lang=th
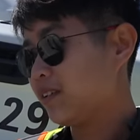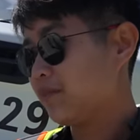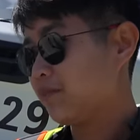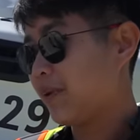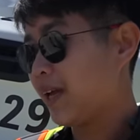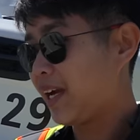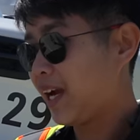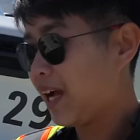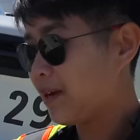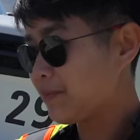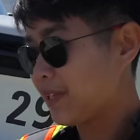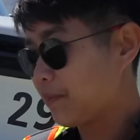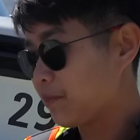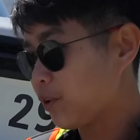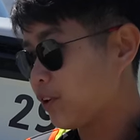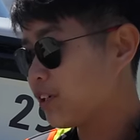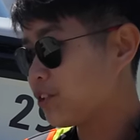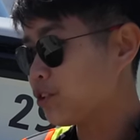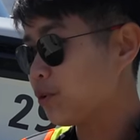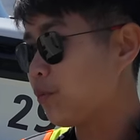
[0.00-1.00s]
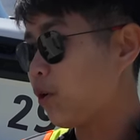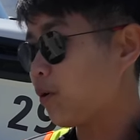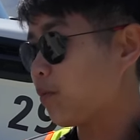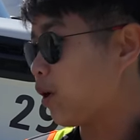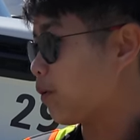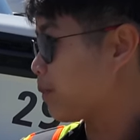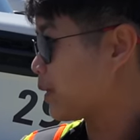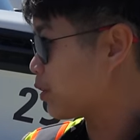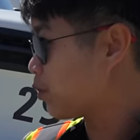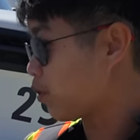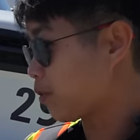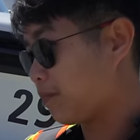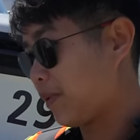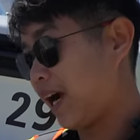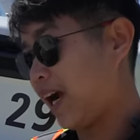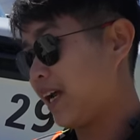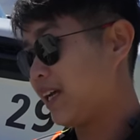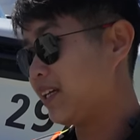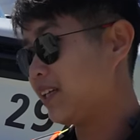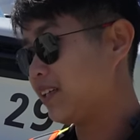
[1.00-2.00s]
เบรกห้ามต่ำกว่าครึ่งชั่วโมงเพราะเป็นกฎห
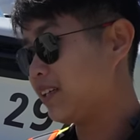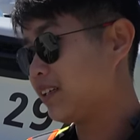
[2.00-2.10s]
มาย